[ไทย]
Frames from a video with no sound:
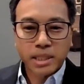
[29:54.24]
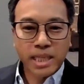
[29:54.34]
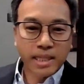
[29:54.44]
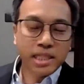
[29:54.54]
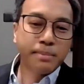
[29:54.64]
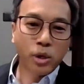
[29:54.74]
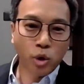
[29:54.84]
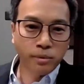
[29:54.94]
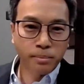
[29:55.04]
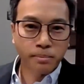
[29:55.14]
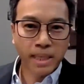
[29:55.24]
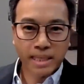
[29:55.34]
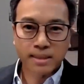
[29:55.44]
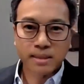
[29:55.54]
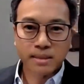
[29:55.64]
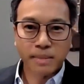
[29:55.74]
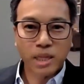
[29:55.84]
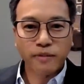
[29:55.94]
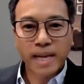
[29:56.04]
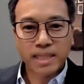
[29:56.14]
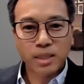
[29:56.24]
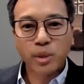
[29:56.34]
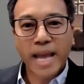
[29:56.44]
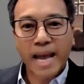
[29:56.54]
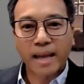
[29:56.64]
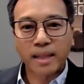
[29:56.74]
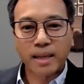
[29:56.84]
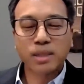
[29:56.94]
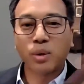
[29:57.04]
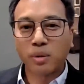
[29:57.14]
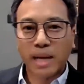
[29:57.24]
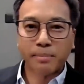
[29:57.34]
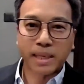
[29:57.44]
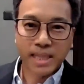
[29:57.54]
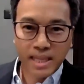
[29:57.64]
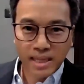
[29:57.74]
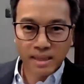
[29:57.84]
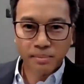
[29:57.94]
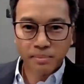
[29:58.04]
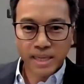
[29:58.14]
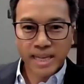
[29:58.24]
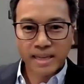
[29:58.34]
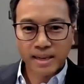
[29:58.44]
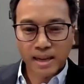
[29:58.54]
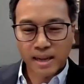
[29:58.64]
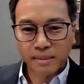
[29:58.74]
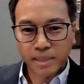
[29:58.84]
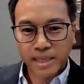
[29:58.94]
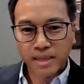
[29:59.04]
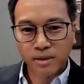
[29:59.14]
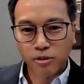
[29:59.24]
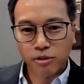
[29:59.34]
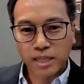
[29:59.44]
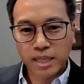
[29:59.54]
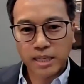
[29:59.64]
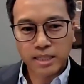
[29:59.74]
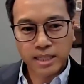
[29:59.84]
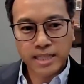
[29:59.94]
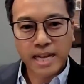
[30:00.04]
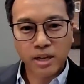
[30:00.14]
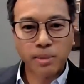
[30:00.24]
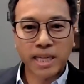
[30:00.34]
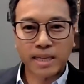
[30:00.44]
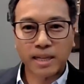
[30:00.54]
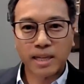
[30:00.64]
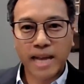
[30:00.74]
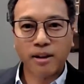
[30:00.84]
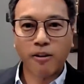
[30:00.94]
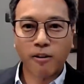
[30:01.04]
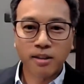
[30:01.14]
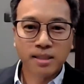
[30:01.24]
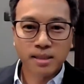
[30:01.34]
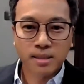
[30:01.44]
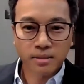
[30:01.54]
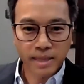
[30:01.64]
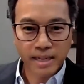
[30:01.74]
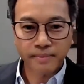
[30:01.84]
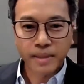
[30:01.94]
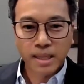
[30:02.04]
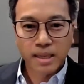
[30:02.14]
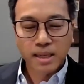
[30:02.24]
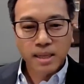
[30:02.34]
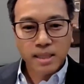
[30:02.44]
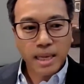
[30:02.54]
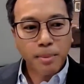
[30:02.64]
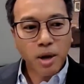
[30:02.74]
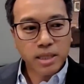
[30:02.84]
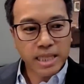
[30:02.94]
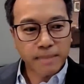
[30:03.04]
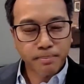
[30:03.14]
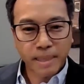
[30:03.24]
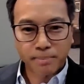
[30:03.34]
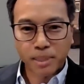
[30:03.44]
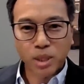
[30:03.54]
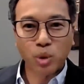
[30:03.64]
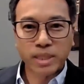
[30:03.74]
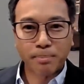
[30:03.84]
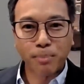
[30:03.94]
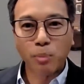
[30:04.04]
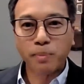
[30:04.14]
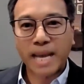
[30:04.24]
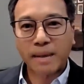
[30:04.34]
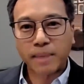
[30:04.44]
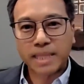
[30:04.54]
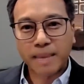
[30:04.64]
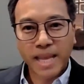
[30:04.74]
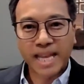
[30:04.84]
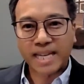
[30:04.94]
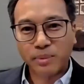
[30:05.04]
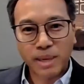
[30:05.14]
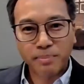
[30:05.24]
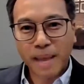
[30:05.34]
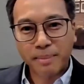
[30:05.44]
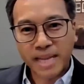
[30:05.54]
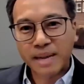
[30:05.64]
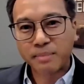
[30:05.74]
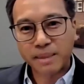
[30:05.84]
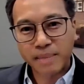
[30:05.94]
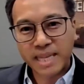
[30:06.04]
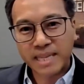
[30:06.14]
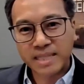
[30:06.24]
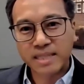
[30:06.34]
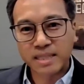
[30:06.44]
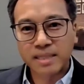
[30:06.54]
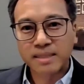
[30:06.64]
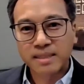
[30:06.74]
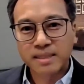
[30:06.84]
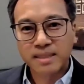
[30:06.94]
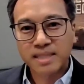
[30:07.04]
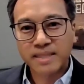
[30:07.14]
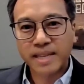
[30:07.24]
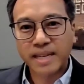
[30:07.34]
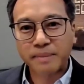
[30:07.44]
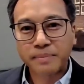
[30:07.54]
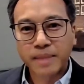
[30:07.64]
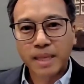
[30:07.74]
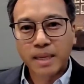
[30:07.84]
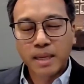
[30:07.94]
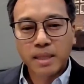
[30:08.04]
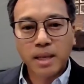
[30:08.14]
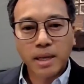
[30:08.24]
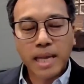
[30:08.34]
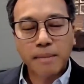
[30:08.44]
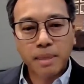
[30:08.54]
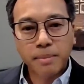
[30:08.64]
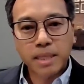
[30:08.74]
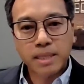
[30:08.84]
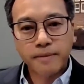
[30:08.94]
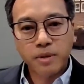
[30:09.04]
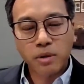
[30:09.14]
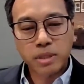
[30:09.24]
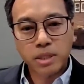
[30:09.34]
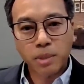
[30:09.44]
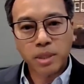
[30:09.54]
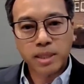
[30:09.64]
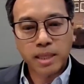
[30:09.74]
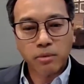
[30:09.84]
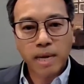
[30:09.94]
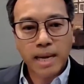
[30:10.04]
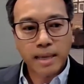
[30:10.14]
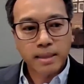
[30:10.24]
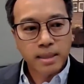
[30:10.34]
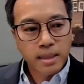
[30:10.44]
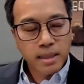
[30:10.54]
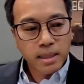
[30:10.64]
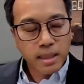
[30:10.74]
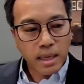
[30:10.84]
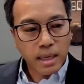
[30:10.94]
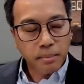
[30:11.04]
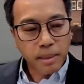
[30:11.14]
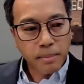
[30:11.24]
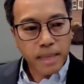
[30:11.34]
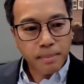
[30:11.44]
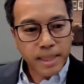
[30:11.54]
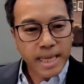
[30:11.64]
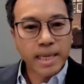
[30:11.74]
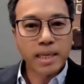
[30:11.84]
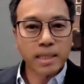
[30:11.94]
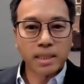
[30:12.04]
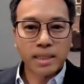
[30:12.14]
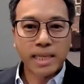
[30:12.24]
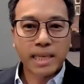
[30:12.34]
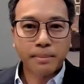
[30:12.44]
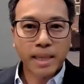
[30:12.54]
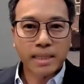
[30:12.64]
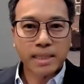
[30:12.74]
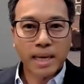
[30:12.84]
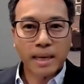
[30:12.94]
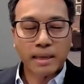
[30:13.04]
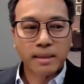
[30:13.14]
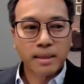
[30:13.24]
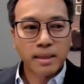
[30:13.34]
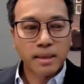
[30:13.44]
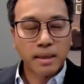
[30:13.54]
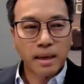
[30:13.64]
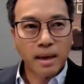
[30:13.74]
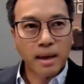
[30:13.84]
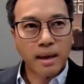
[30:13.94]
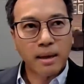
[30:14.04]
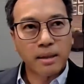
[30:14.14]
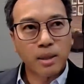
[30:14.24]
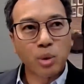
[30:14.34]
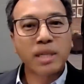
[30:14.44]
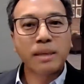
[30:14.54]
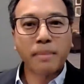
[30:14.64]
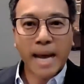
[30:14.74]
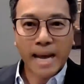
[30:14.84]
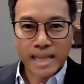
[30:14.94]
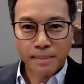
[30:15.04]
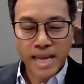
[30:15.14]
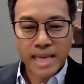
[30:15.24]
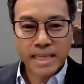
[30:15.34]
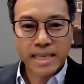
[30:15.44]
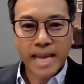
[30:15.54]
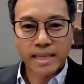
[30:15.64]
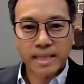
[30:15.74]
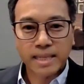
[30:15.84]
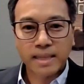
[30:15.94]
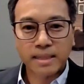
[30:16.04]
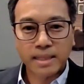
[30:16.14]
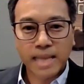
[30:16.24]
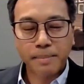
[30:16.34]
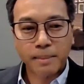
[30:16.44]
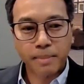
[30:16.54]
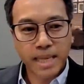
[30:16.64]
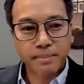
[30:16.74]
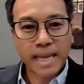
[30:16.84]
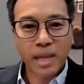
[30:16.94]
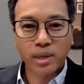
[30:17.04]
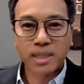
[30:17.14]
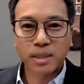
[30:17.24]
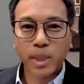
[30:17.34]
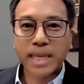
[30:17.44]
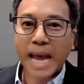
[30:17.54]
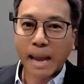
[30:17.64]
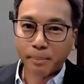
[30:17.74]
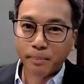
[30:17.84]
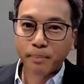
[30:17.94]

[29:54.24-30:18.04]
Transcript: จีนก็จะเป็นคนผลิต manufacture ทุกอย่างแล้วก็ส่งกลับมาที่ประเทศประเทศของคนที่ที่จ้างเขาผลิตแล้วก็ขายของถูกไหมครับอันนี้พอจีนปิดประตูเสร็จปุ๊บเนี่ยมันทำให้ไงว่าแบบนี้มันไม่ยั่งยืนใช่ไหมครับตอนนี้มันมี shift ของ geopolitics ว่ามันมีประเทศอื่นๆที่กำลังจะลุกขึ้นมารับหน้าที่แทนอย่างเช่นถ้าเป็นประเทศบ้านเราก็คือเวียดนาม